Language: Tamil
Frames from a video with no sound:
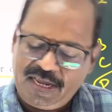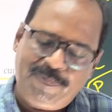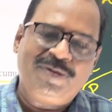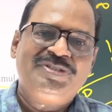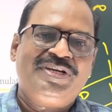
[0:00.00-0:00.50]

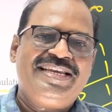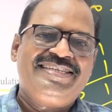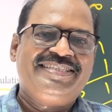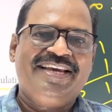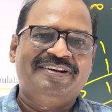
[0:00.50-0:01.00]
இப்போ கொஞ்சம்
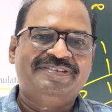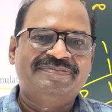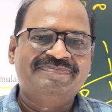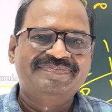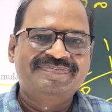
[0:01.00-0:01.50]
ஈஸியாக இருக்கும்
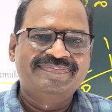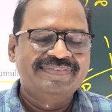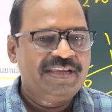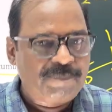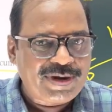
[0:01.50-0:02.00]

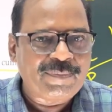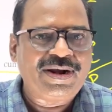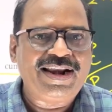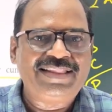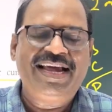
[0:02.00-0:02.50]
இப்போ
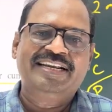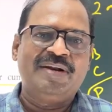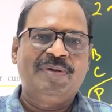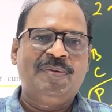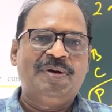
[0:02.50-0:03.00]
நம்மளால் அதை
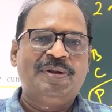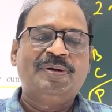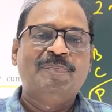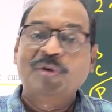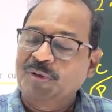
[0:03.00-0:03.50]
அட்டன் பண்ண முடியும்
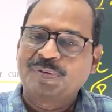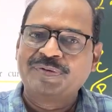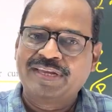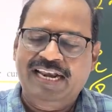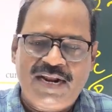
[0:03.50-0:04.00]
முடியும்
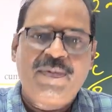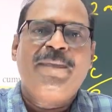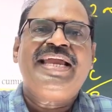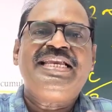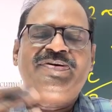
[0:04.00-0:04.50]
ஏன்னா நம்ம
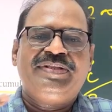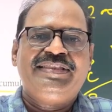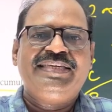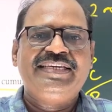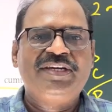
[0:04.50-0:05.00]
மைண்டு
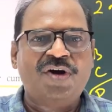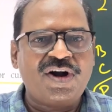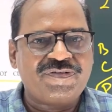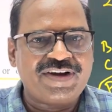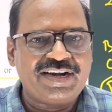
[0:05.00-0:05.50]
வந்து
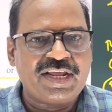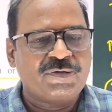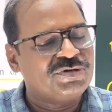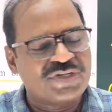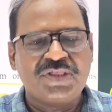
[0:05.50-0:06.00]
கான்ஃபிடண்ட்டாக
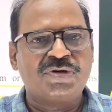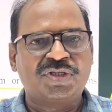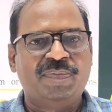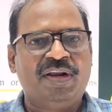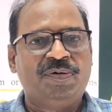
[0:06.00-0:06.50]
இருக்கும்
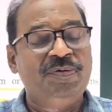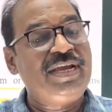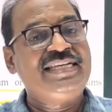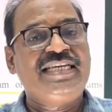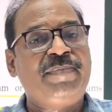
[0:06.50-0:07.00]
சந்தோஷமாக இருக்கும்
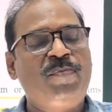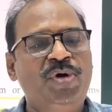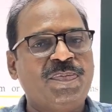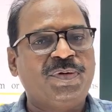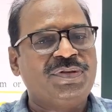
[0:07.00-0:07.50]
எக்ஸாமே
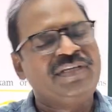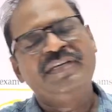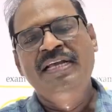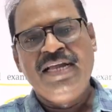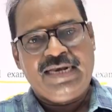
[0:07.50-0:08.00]
முடிய போது
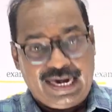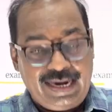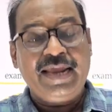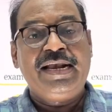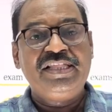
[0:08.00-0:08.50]

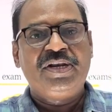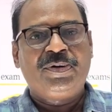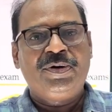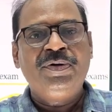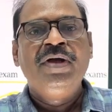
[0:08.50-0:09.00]
நல்லா
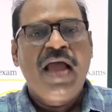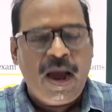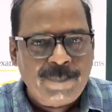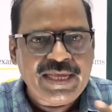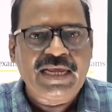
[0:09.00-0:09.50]
எழுதியிருக்கோம்
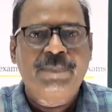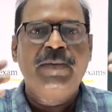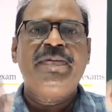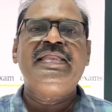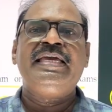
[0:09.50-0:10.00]
அப்படிங்கிறப்ப
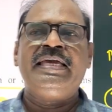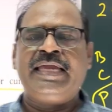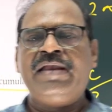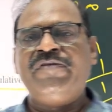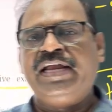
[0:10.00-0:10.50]
மீதி
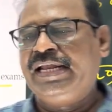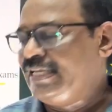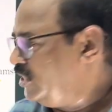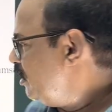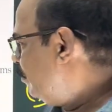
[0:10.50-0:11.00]
கேள்விகளை
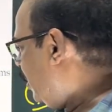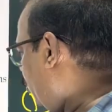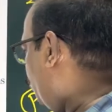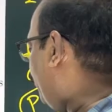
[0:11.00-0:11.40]
நிச்சயமாக ரொம்ப